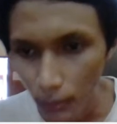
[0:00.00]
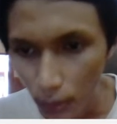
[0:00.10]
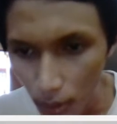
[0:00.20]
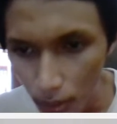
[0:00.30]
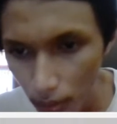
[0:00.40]

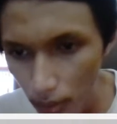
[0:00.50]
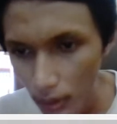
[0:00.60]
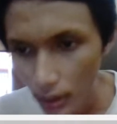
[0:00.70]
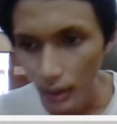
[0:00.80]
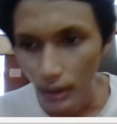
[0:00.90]
Bluetooth
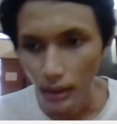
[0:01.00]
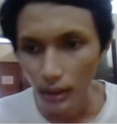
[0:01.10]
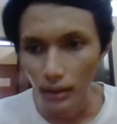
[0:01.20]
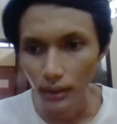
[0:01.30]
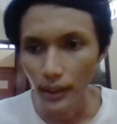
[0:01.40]

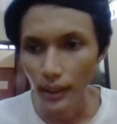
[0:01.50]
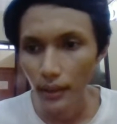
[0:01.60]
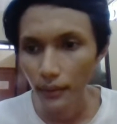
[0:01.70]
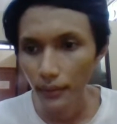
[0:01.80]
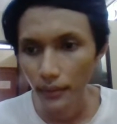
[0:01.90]

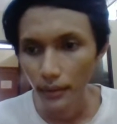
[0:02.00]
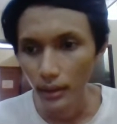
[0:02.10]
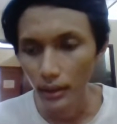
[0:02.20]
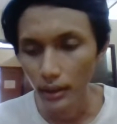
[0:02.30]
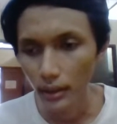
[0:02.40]
drive
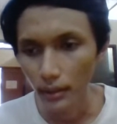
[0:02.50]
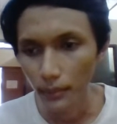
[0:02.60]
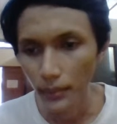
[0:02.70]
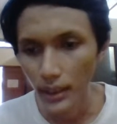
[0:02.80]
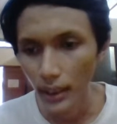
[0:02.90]
ke
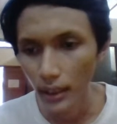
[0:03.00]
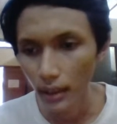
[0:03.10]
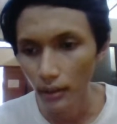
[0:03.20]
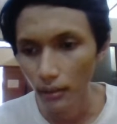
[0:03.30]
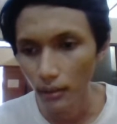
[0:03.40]
pesan
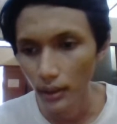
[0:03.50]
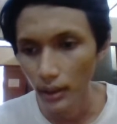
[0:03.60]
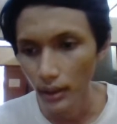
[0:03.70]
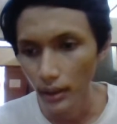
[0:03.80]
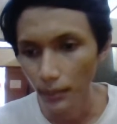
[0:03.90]
atau
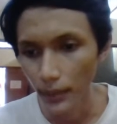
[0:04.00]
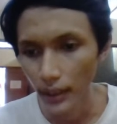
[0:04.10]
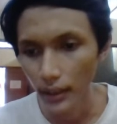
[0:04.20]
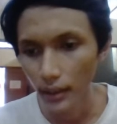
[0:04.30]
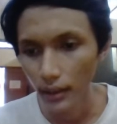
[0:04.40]

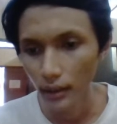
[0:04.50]
email